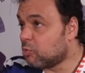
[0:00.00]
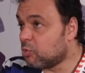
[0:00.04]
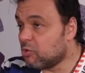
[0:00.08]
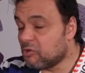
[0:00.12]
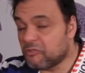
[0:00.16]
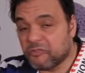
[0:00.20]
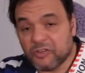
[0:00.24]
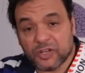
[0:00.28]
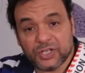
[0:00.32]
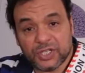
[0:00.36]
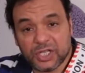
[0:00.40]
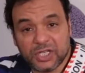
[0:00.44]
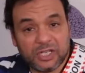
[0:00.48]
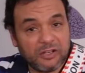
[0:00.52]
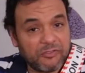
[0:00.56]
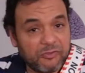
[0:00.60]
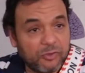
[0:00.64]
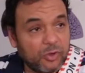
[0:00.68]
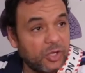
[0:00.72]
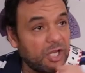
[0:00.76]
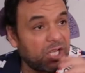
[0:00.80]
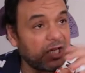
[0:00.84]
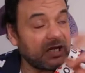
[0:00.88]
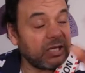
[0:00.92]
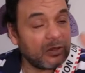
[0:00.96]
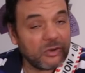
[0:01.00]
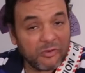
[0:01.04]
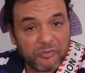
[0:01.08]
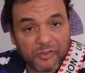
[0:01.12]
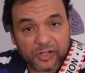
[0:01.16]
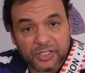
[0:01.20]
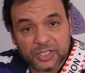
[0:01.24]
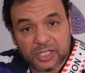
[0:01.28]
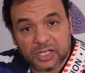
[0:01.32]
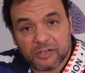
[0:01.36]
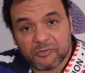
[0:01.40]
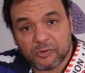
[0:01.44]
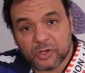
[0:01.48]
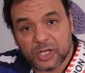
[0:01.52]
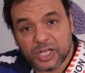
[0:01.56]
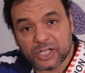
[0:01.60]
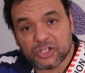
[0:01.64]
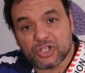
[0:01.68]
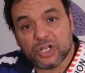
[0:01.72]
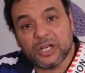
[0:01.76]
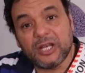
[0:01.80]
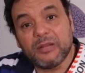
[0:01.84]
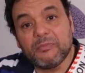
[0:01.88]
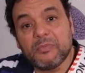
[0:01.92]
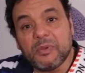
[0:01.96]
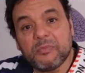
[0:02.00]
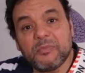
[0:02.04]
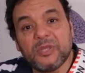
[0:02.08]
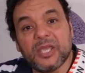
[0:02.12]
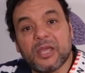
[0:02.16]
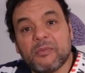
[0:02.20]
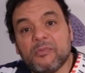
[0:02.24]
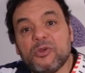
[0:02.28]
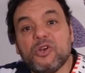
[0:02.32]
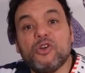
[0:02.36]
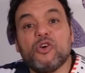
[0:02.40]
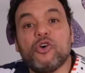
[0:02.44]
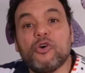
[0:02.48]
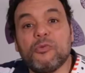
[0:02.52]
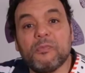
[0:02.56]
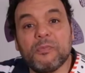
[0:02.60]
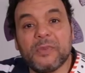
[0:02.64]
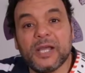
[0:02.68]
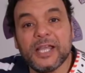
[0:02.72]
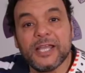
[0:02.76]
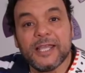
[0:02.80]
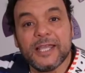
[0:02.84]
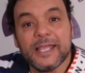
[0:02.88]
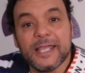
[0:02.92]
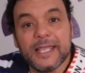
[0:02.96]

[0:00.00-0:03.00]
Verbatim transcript: الفنان الفلاني والفنان الفلاني عشان لما بيعملوا هم ال...